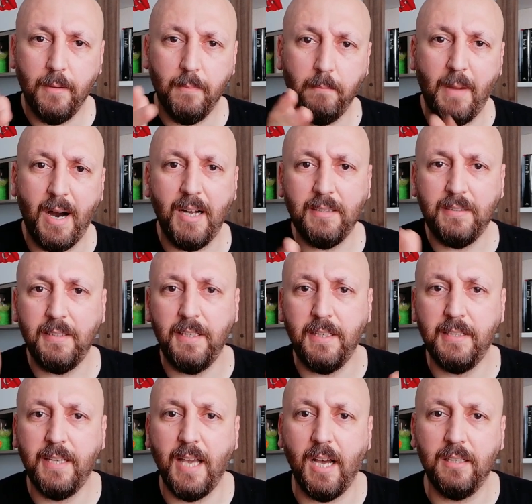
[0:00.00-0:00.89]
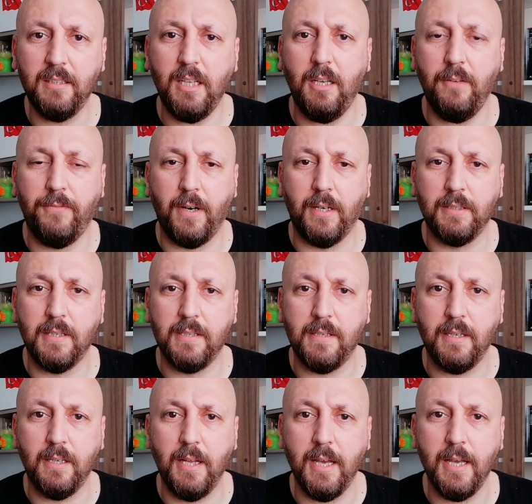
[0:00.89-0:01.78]
Martin'in kendi
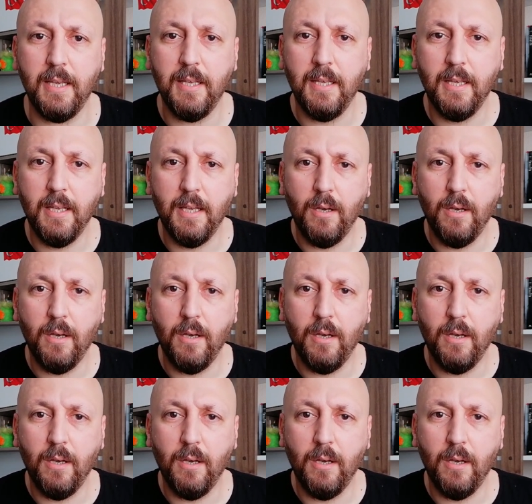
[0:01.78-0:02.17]
ifadesiyle